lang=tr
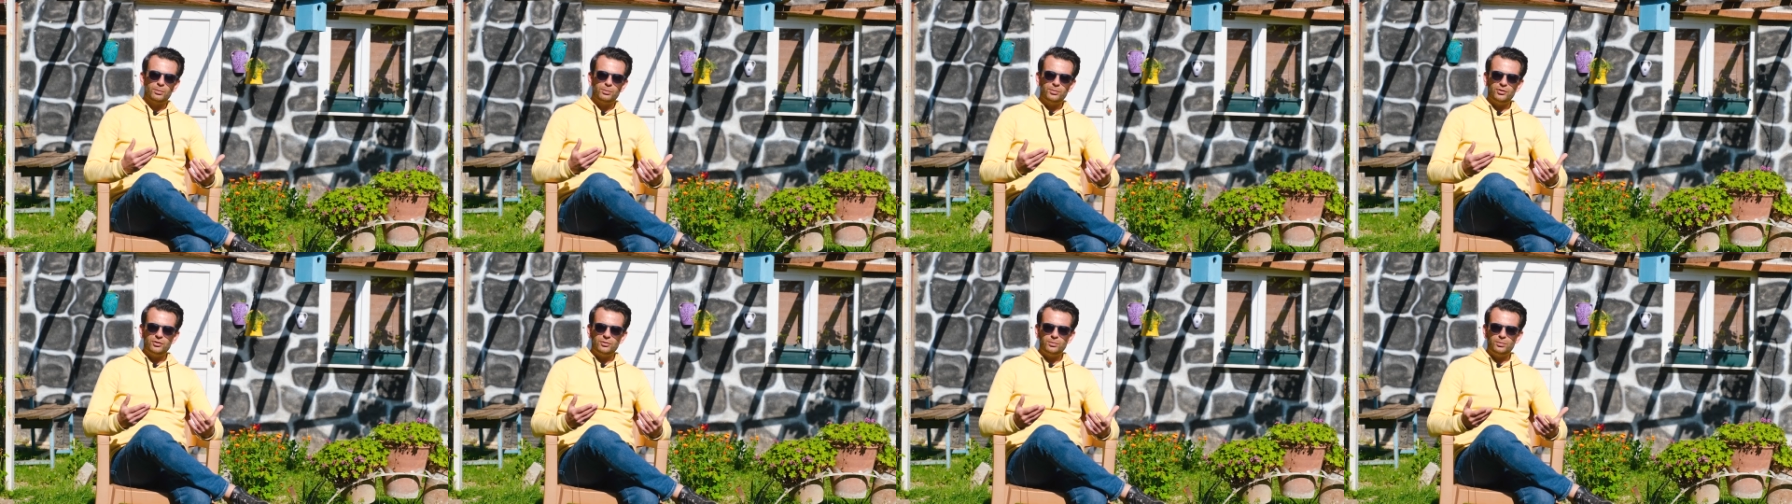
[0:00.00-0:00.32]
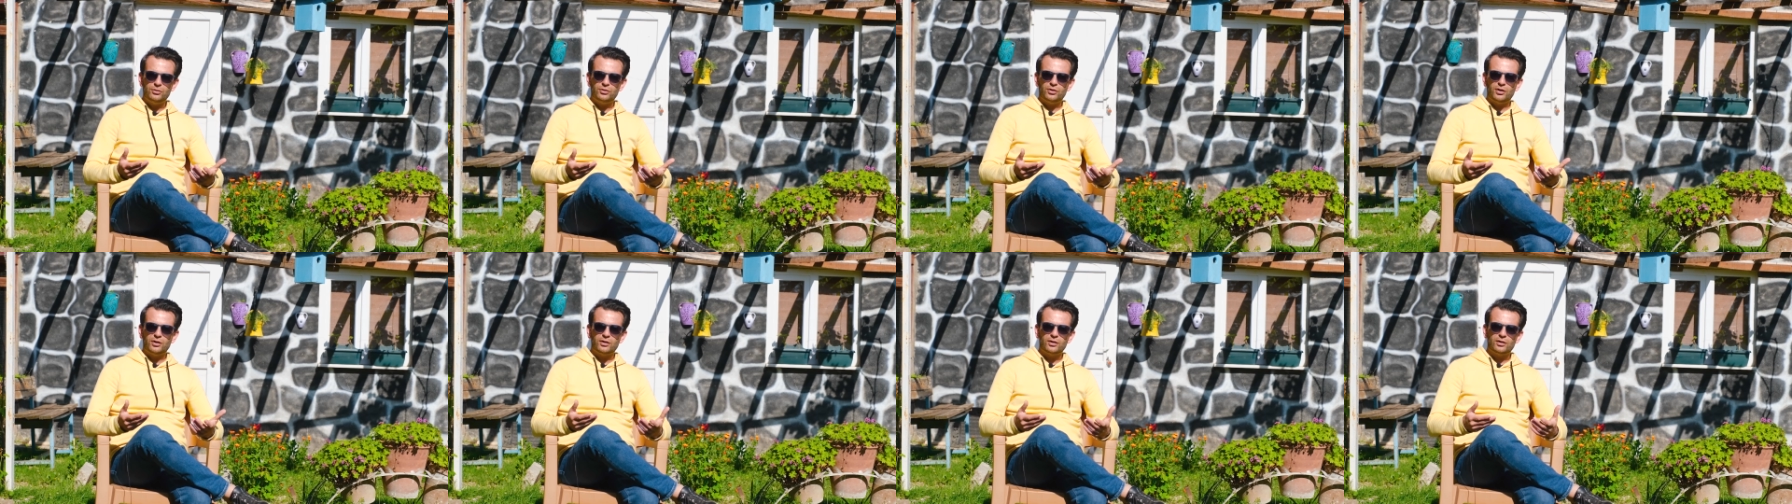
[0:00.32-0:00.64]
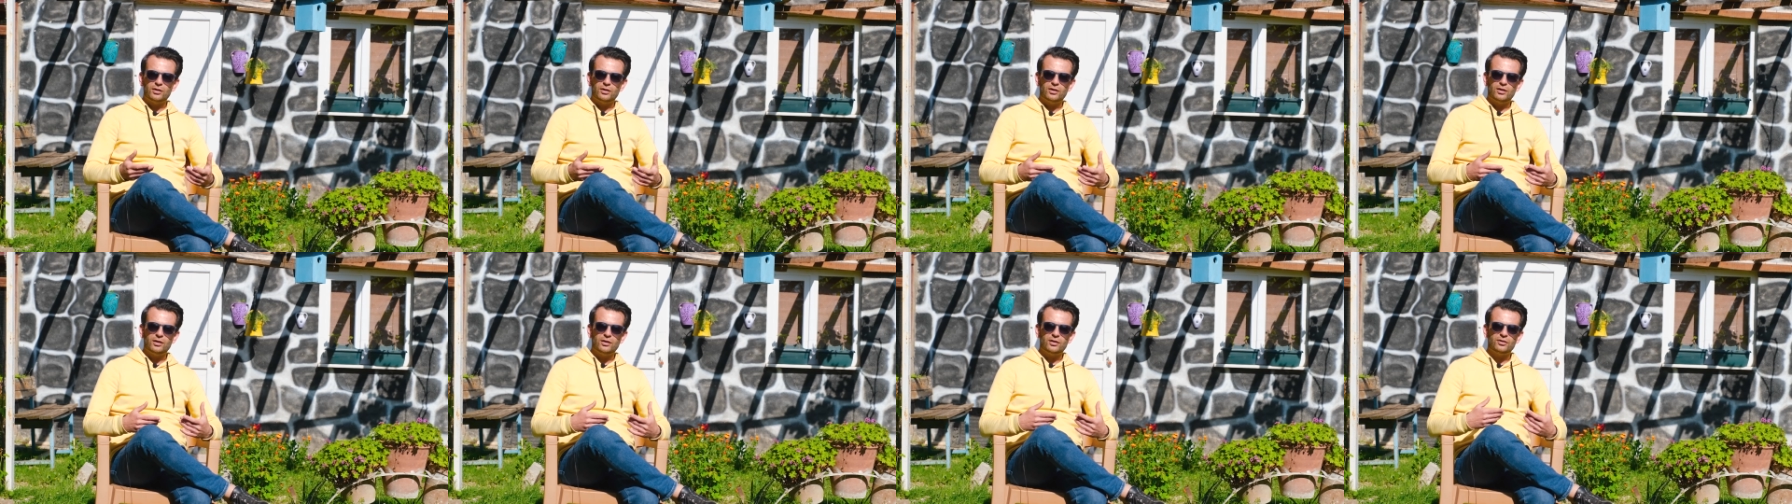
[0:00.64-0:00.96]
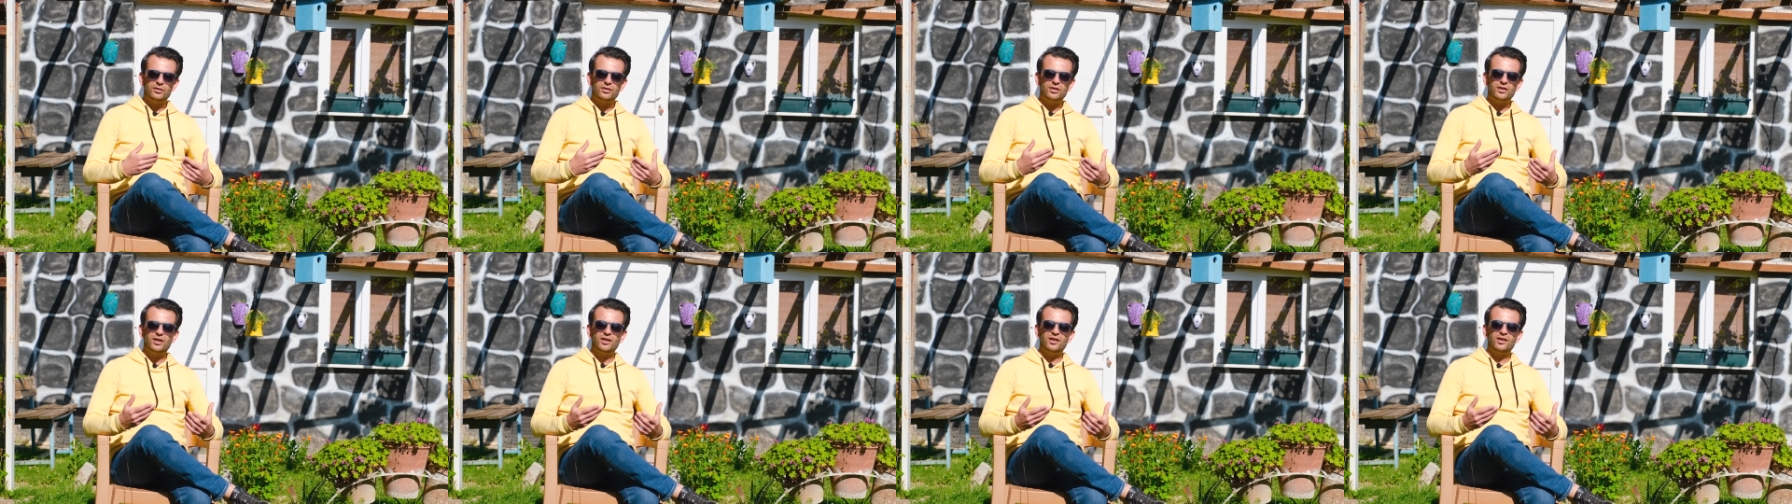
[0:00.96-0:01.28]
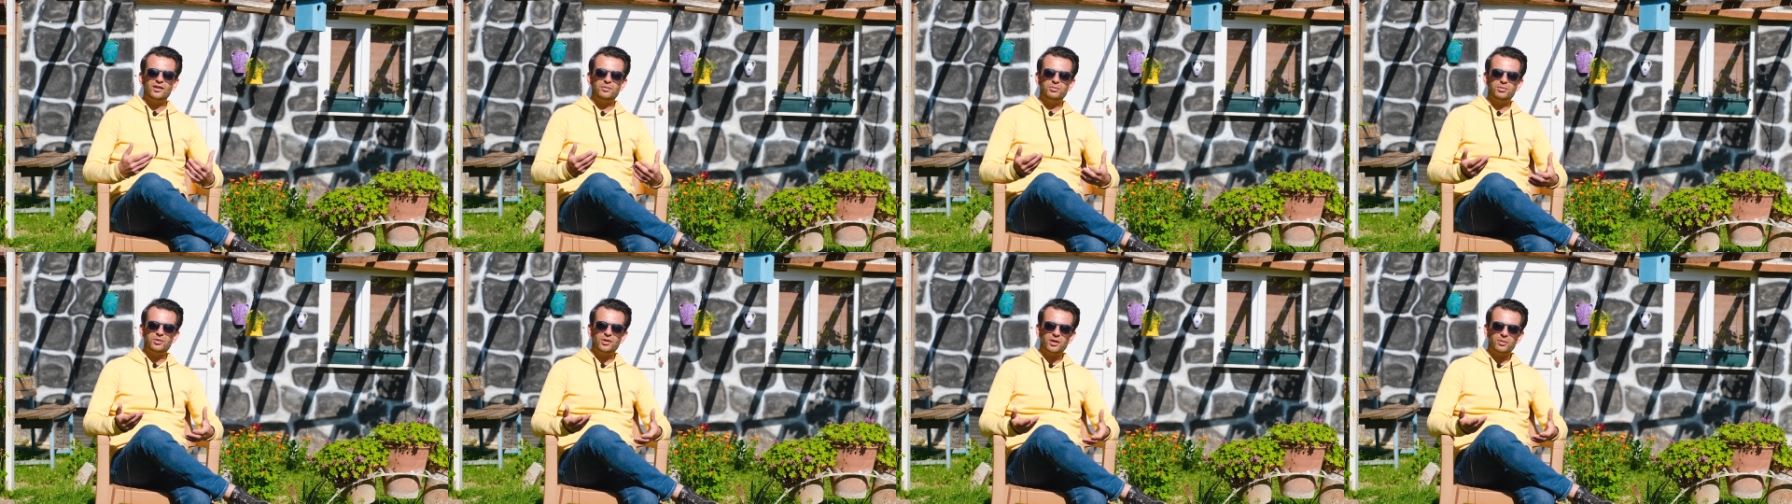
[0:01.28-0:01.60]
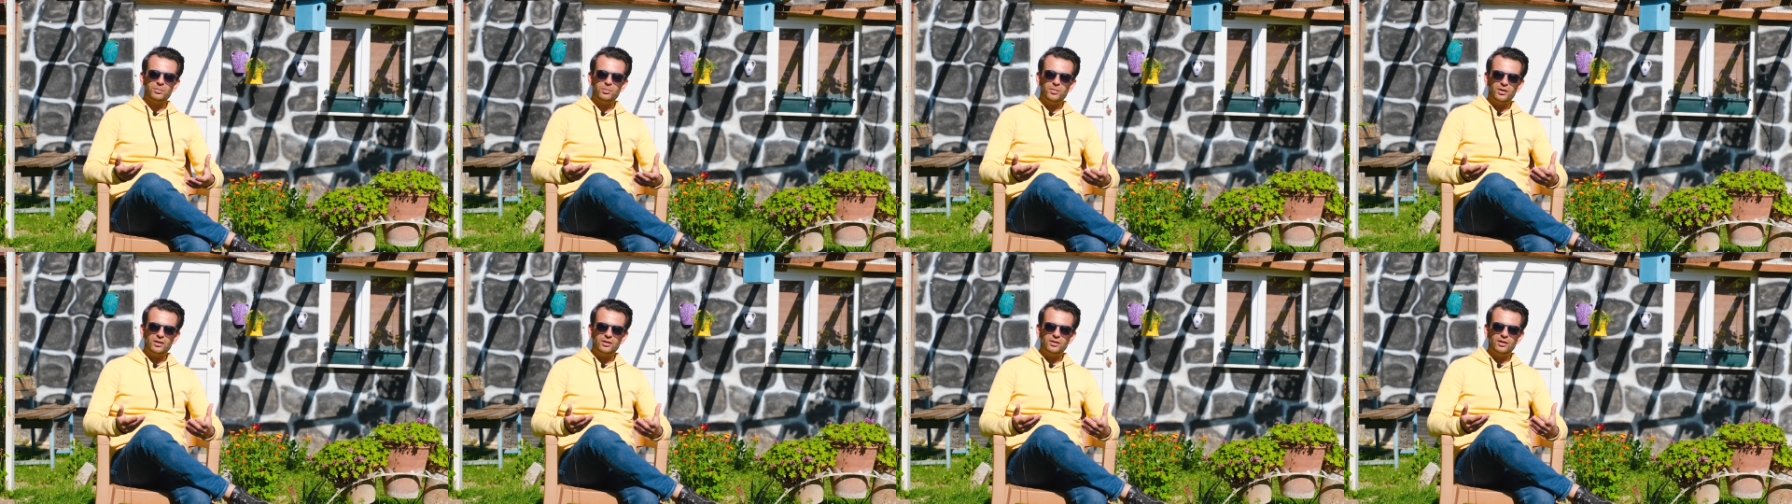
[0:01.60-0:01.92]
Biz bir şekilde sigarayı
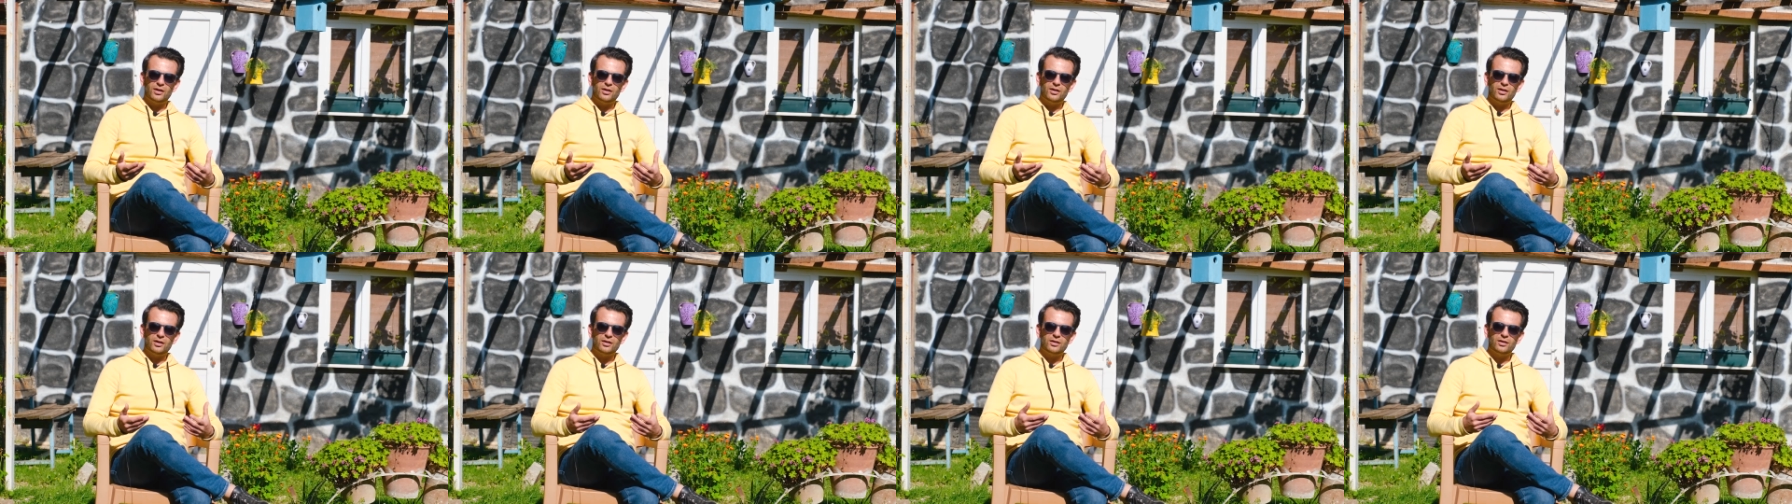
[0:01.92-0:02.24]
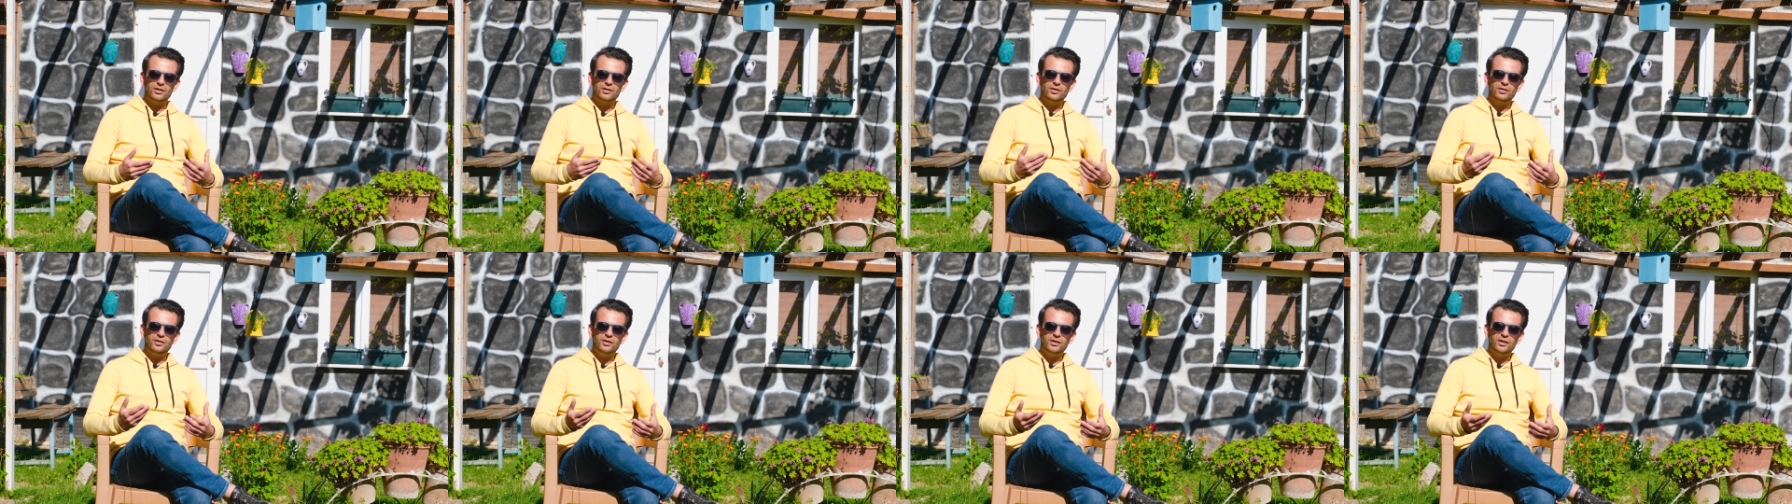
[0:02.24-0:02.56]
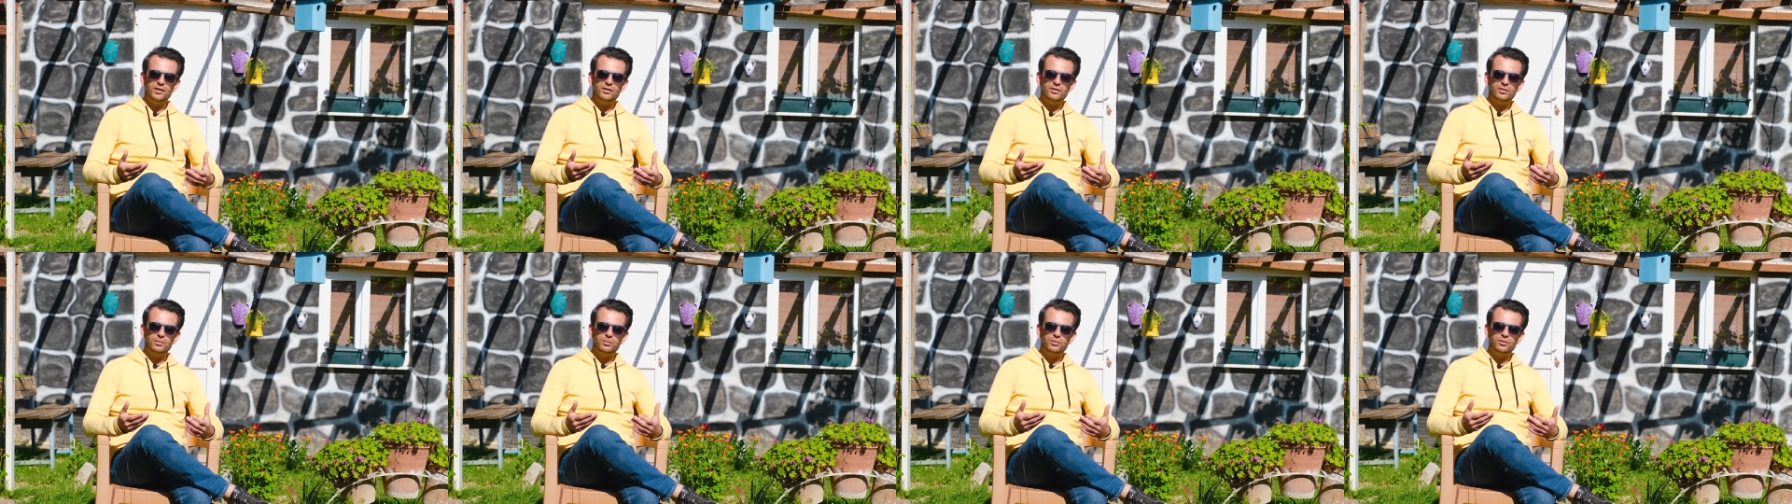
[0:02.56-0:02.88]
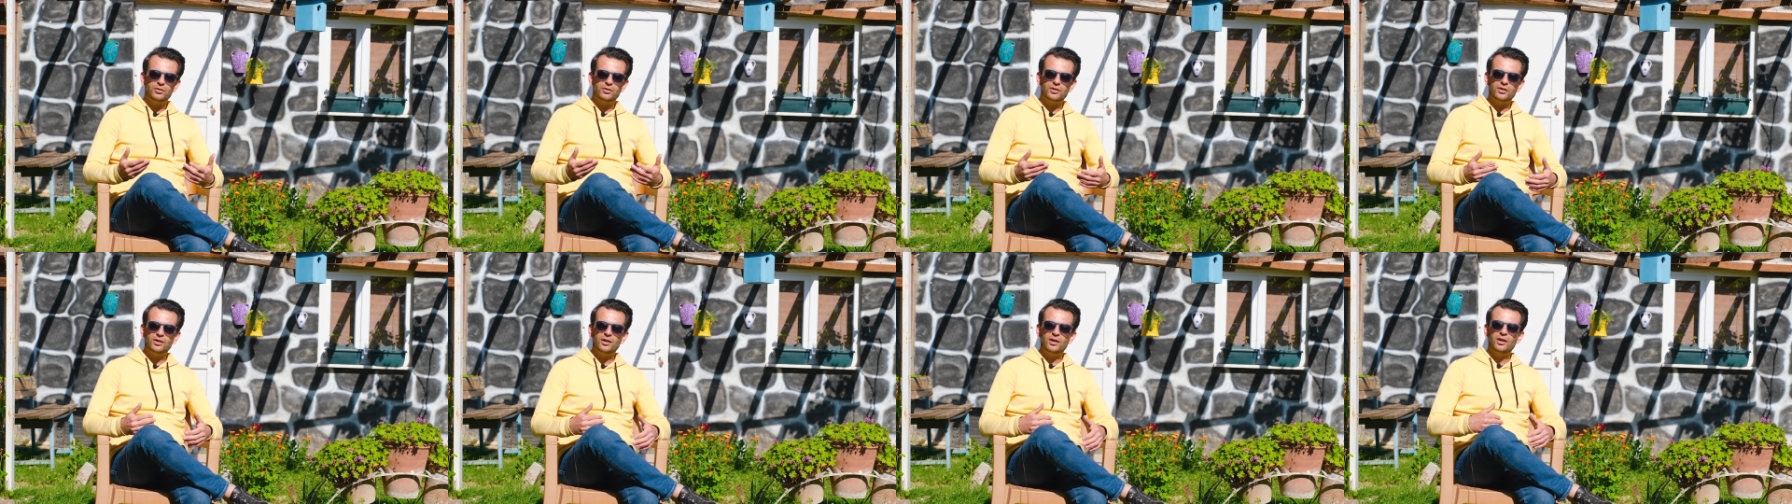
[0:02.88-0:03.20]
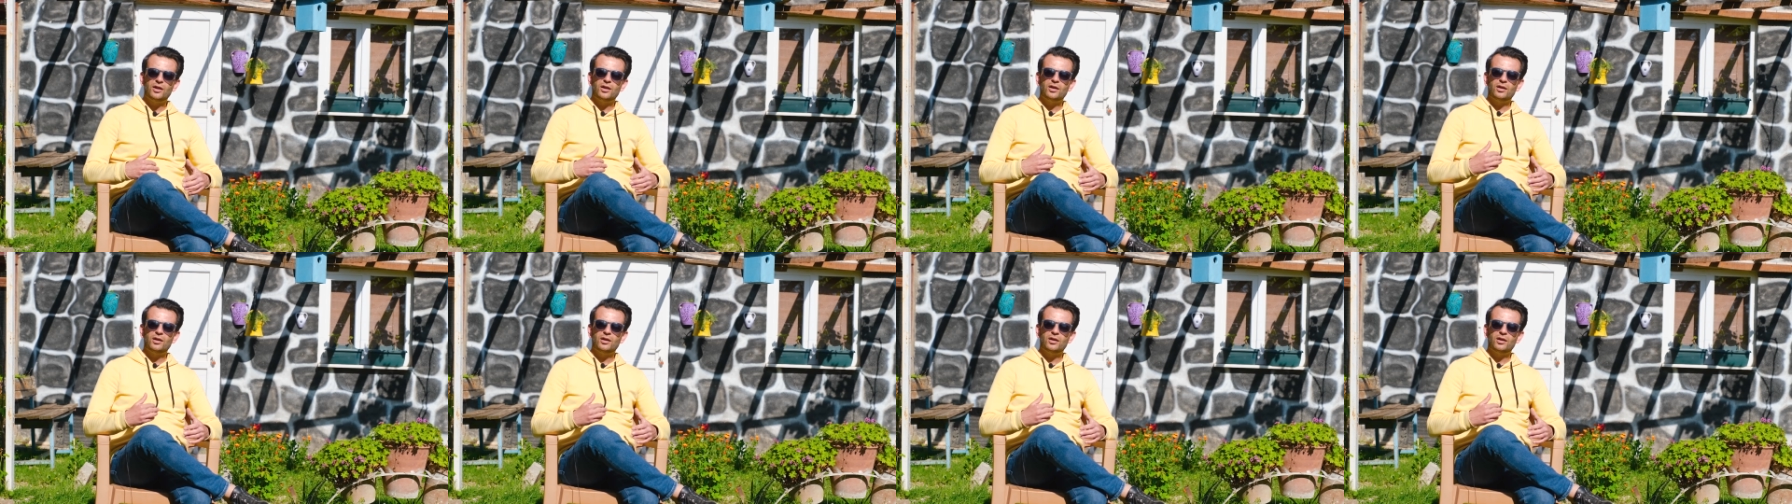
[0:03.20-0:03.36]
bırakmakla alakalı niyetimizi